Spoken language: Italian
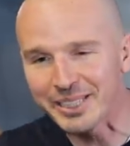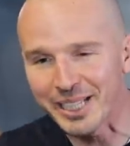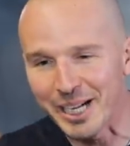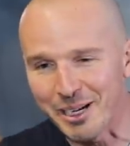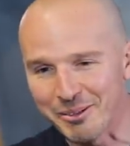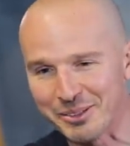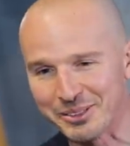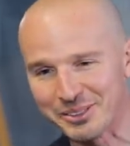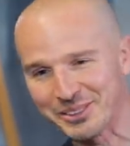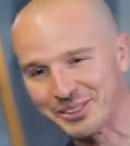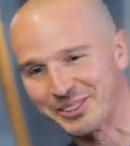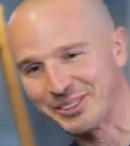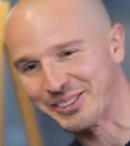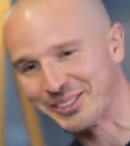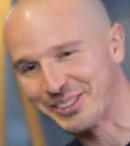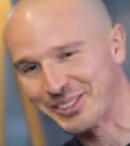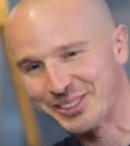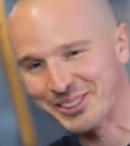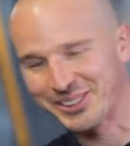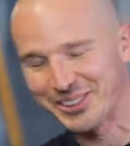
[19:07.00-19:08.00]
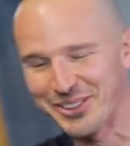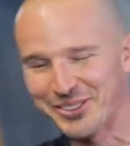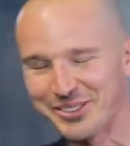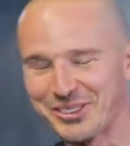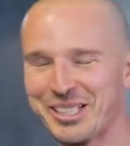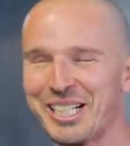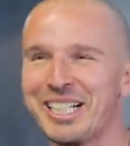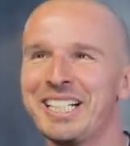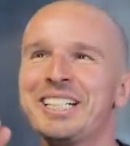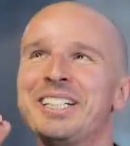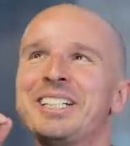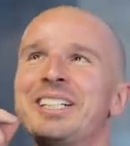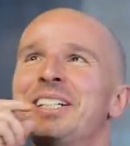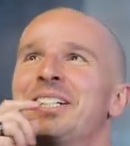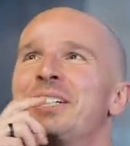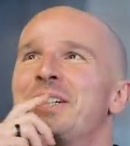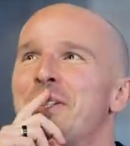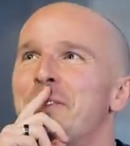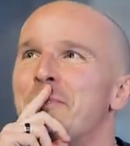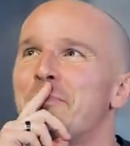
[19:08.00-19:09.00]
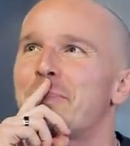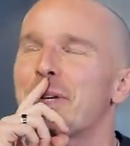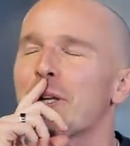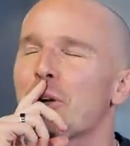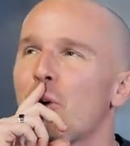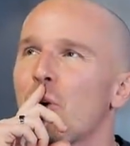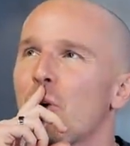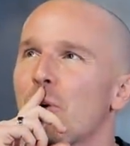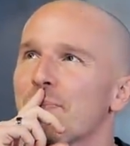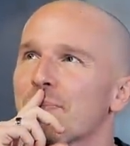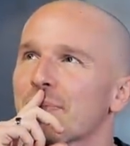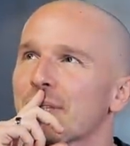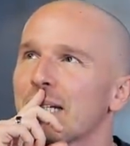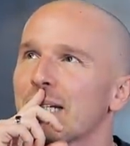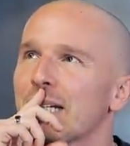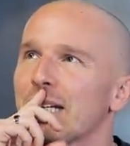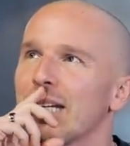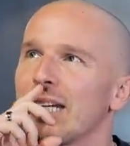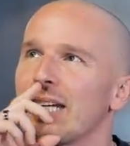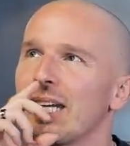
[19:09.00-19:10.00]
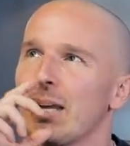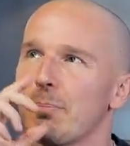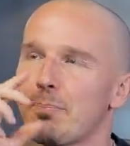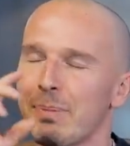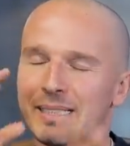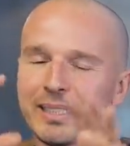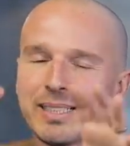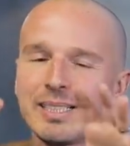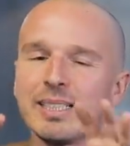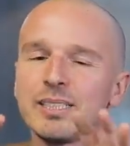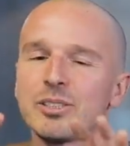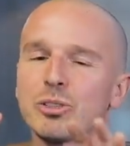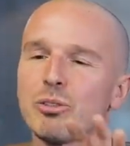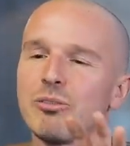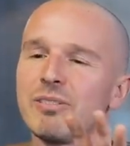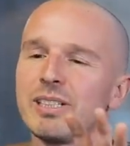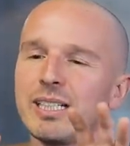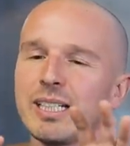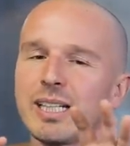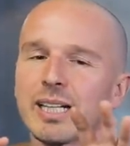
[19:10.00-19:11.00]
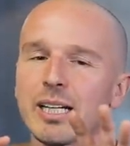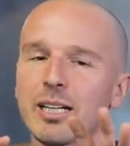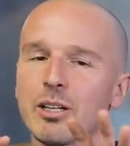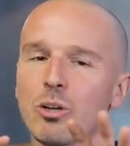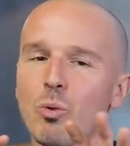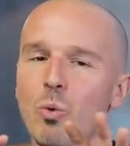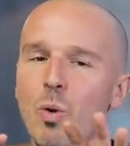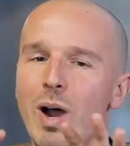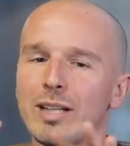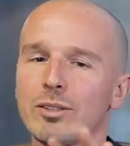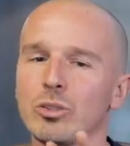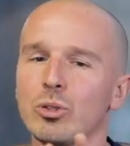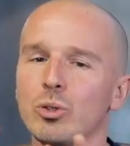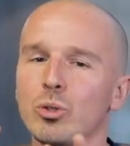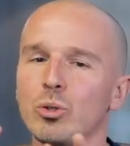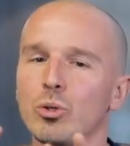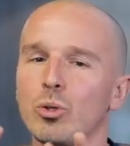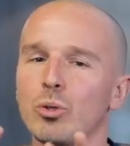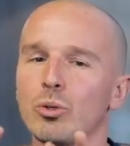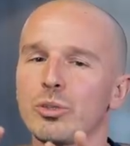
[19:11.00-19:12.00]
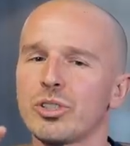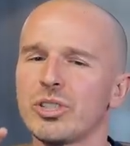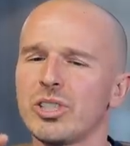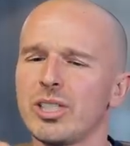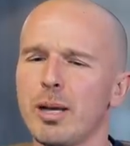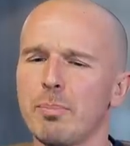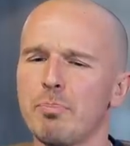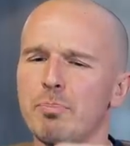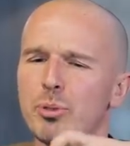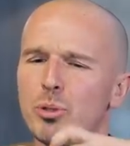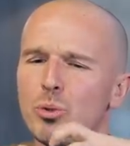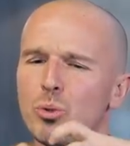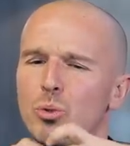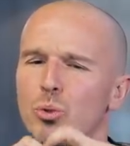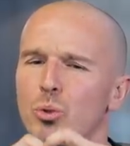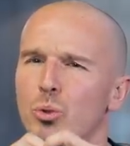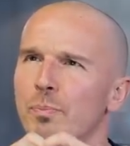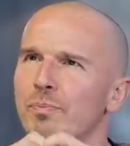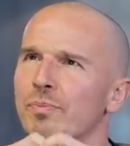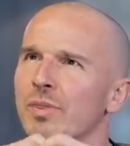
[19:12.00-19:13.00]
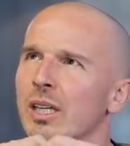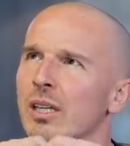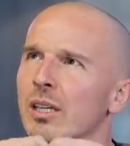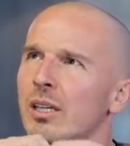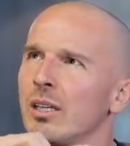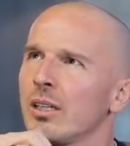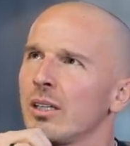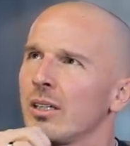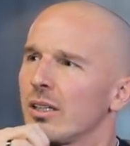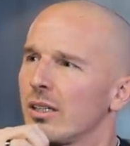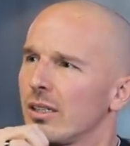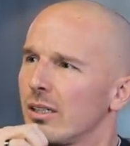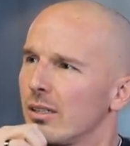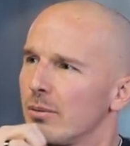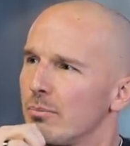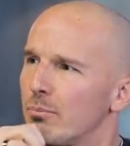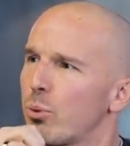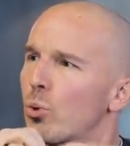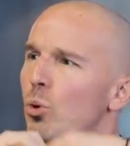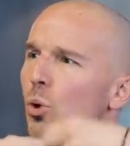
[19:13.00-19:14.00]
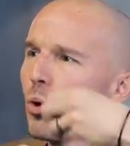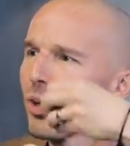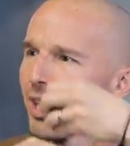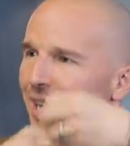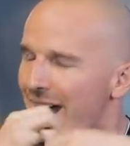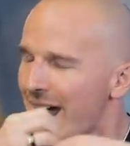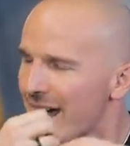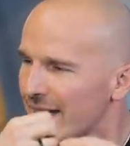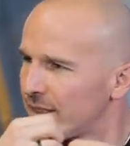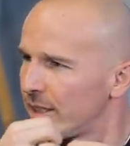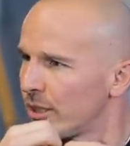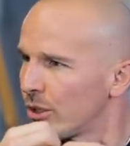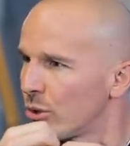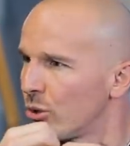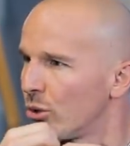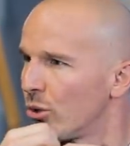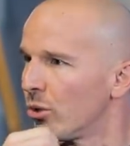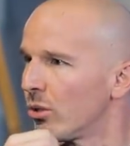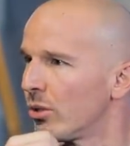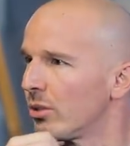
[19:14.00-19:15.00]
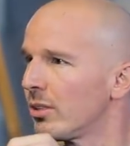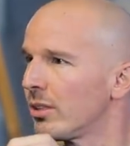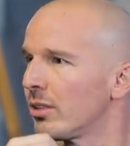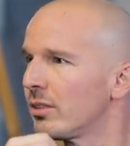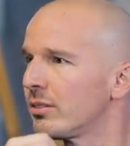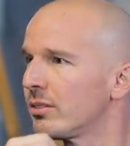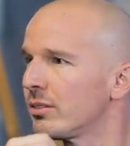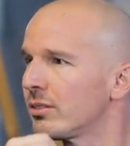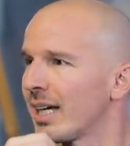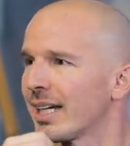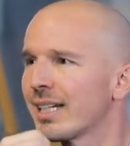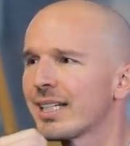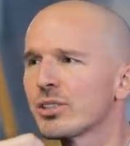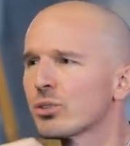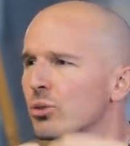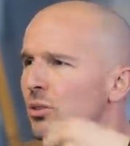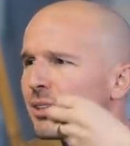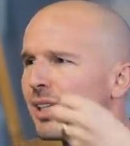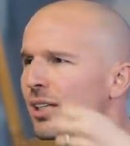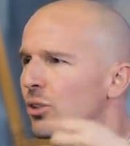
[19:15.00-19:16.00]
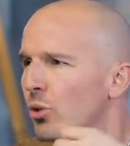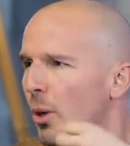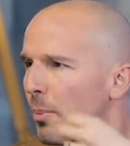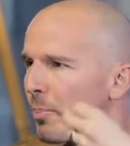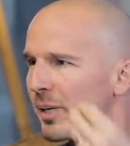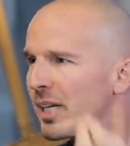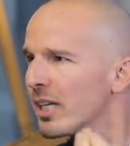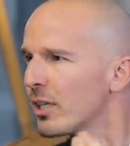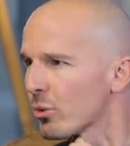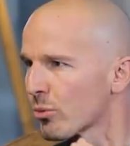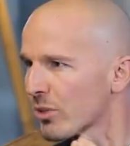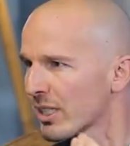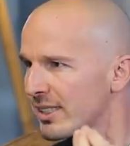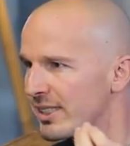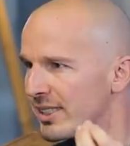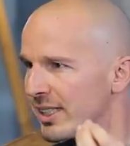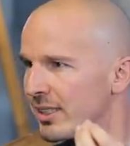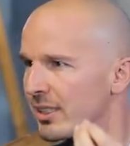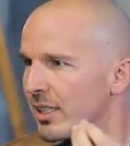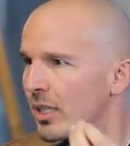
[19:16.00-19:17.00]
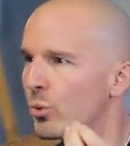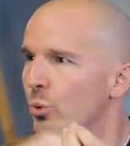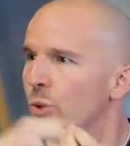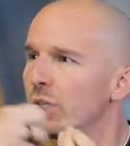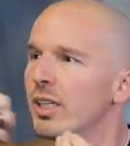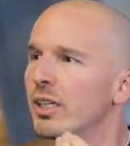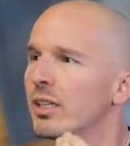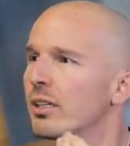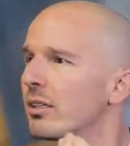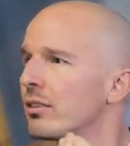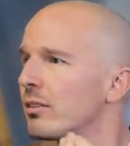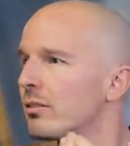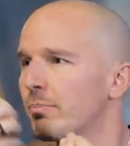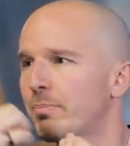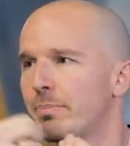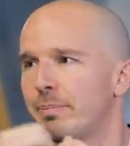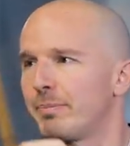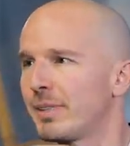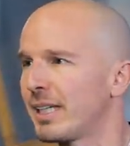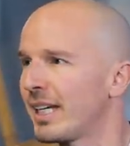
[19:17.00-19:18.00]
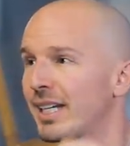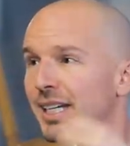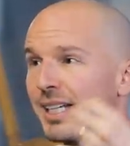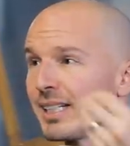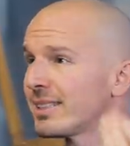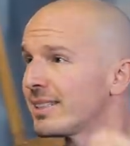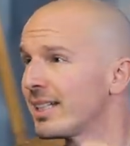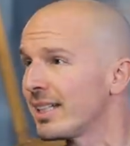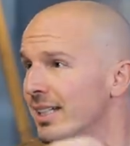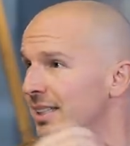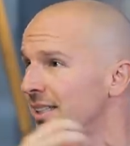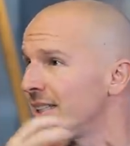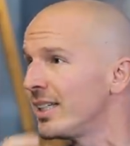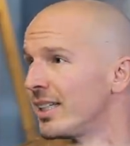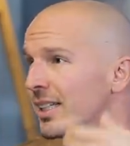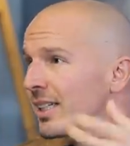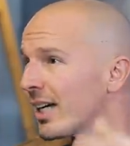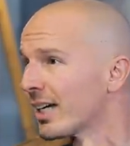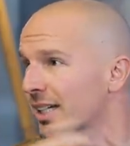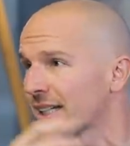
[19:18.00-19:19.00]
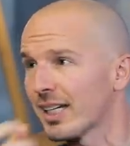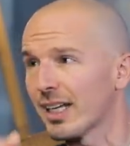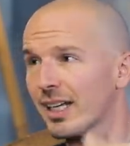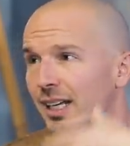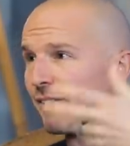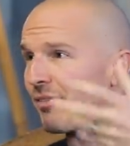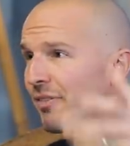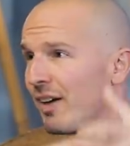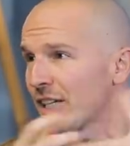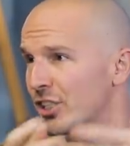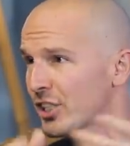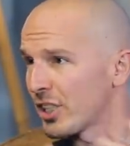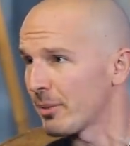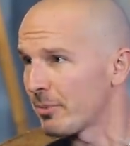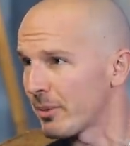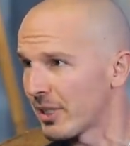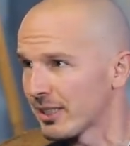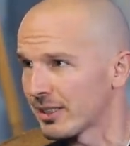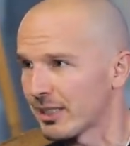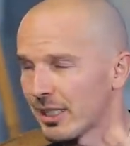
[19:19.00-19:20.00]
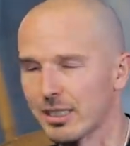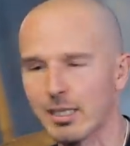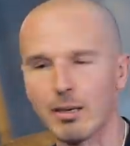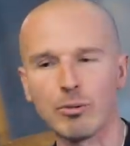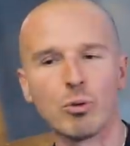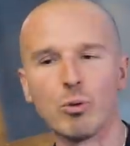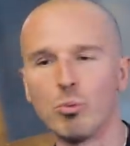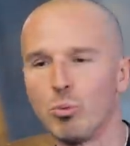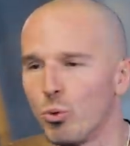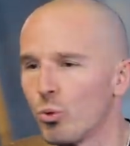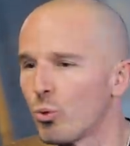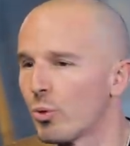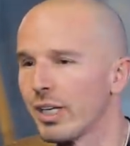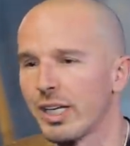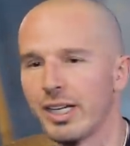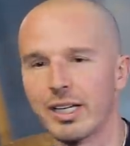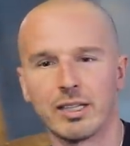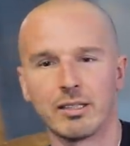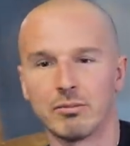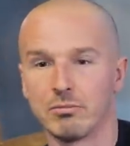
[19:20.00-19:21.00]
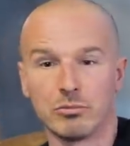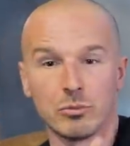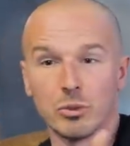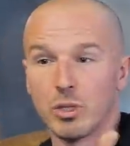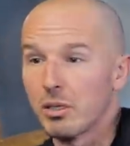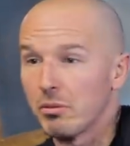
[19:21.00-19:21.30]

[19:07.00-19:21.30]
usiamo questo software. Però è pazzesco vedere quanto sia più uh, burocratico anche soltanto aprire un'azienda qui che, che, se ne dica che è facile aprire la startup, comunque